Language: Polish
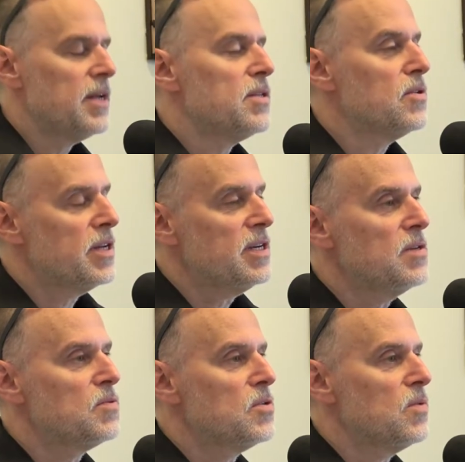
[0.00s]
No i
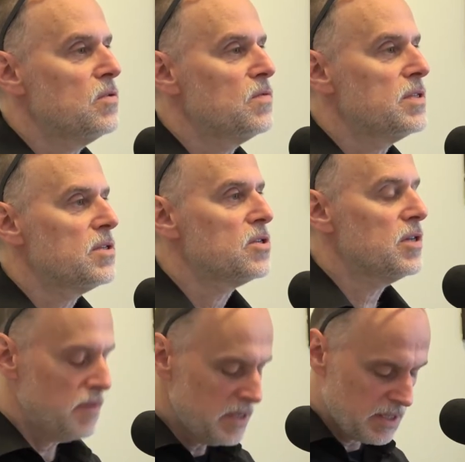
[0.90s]
takich przykładów jest
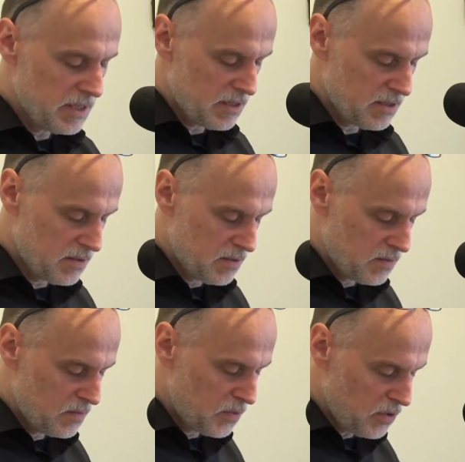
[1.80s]
troszkę więcej. Y,
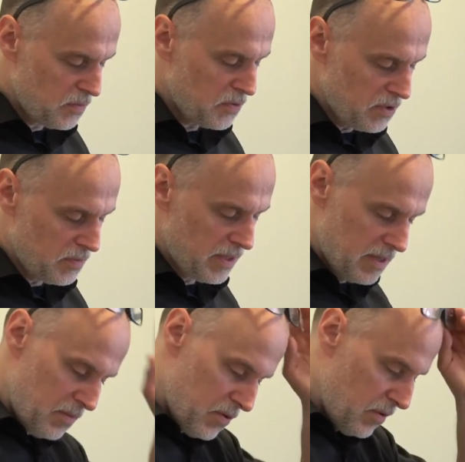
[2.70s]

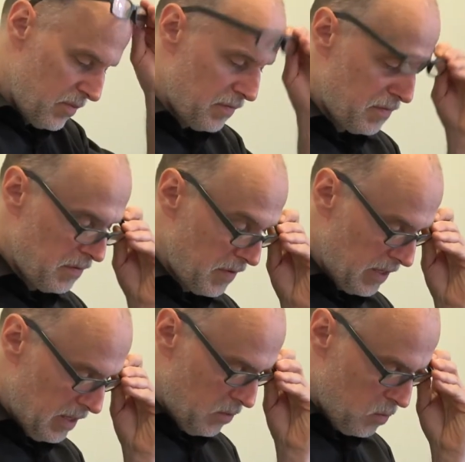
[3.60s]
podobne, podobne w
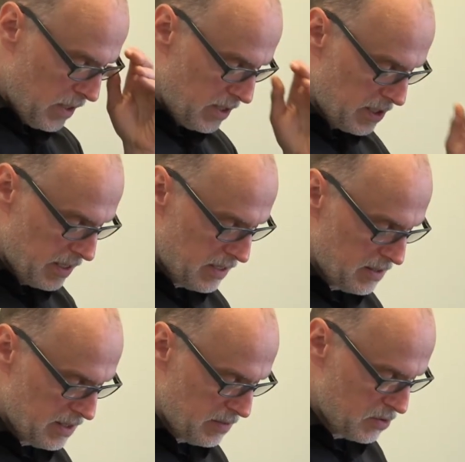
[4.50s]
Ewangelii
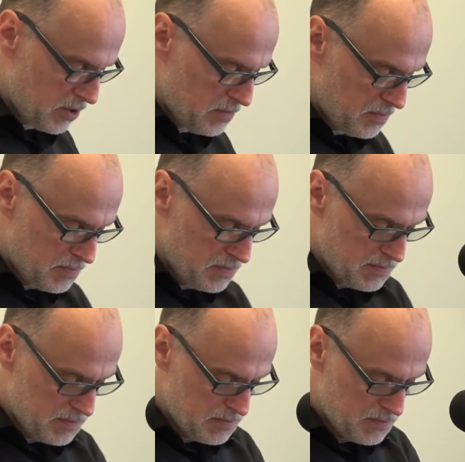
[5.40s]
Łukasza, ja może
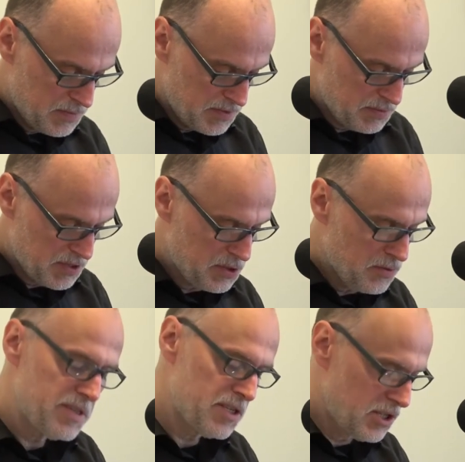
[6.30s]
mm,
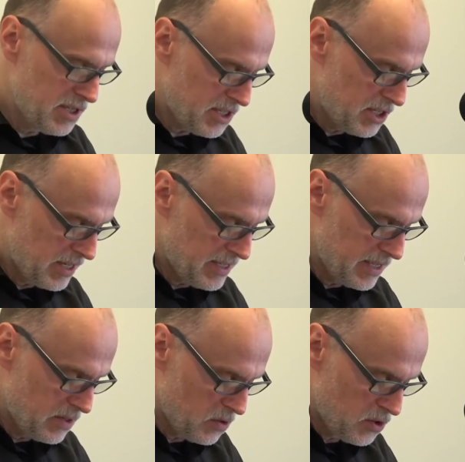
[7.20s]
przeczytuję z
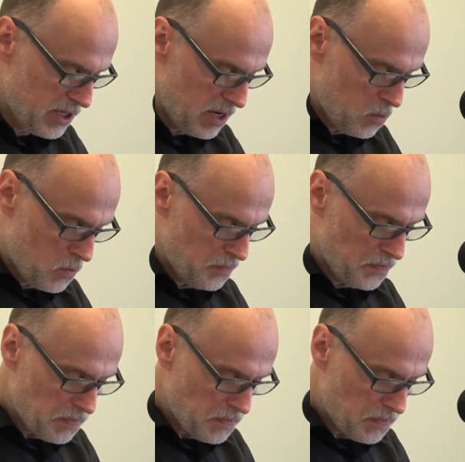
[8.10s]
13 rozdziału.